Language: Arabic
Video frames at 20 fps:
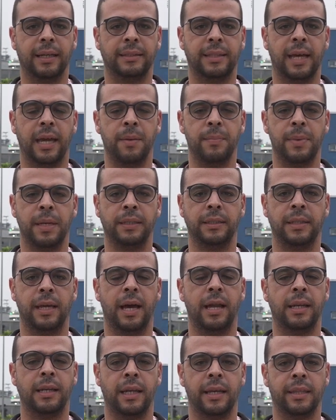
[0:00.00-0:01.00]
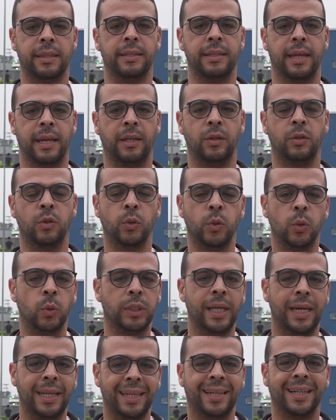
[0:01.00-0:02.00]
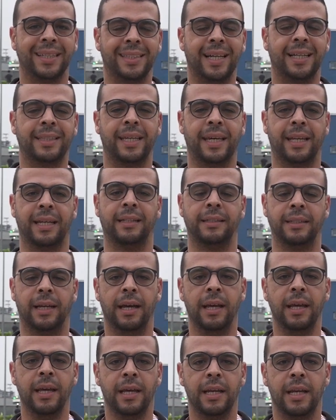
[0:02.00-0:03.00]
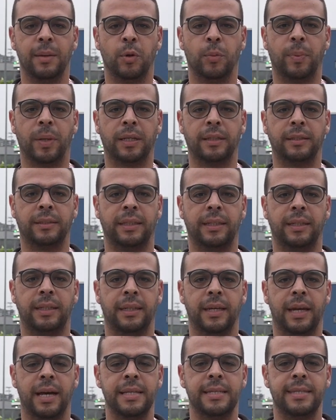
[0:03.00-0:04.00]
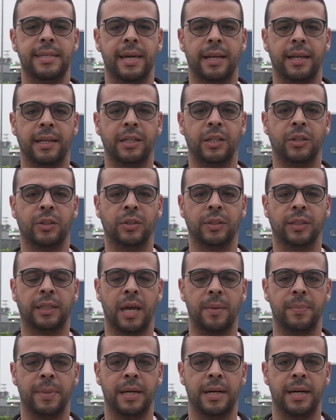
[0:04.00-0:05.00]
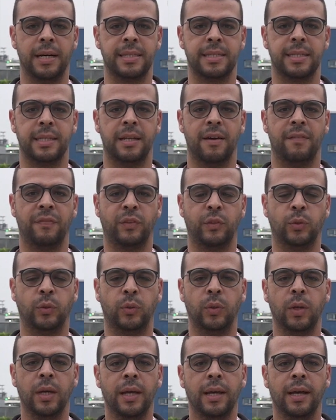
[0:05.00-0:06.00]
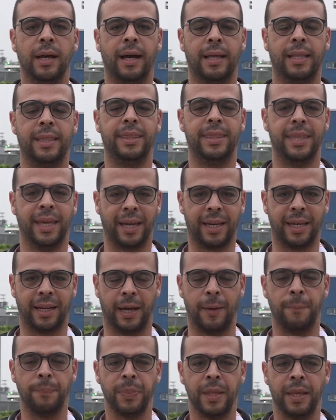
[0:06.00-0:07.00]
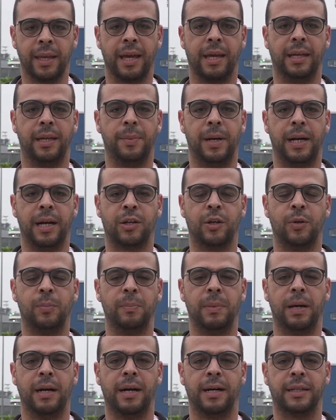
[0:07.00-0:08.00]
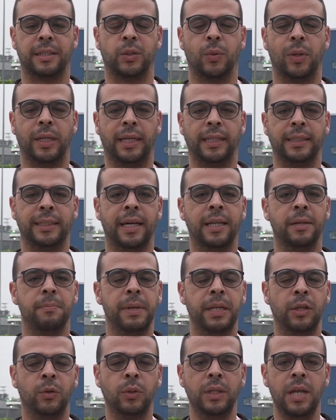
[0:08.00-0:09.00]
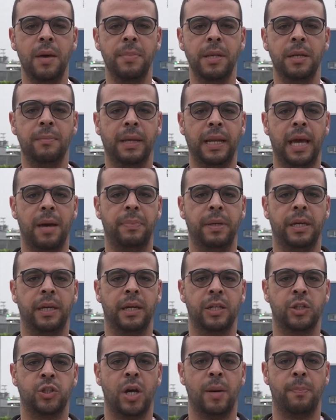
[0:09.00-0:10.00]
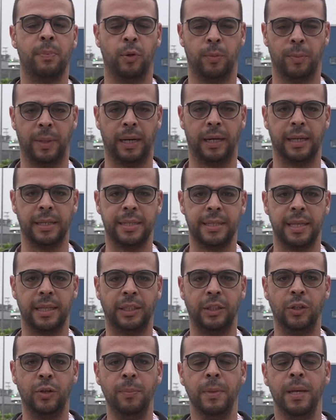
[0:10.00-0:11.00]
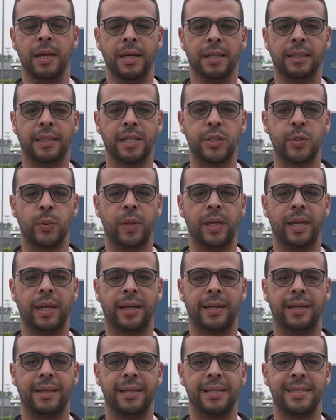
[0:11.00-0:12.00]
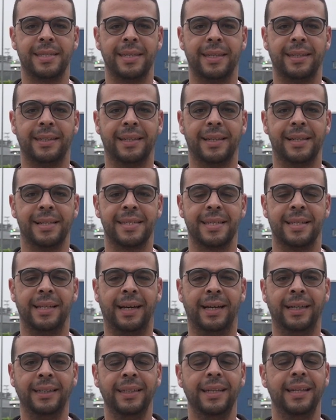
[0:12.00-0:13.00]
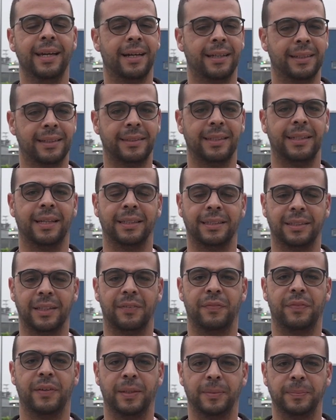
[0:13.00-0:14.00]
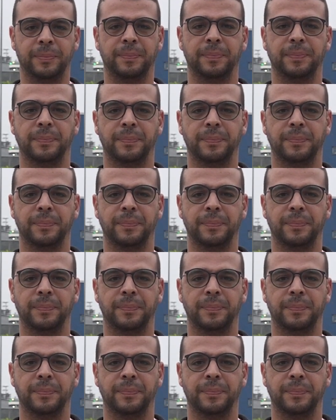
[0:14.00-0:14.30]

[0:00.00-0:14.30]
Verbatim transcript: دائما الاثنين كل ذلك تحضيرا لمباراة السيراليون كما أسلفت الذكر كان معكم أردوان عنان من هنا من ملعب جابهما استاديوم تصوير ياسين سلحاني لقناة الهداف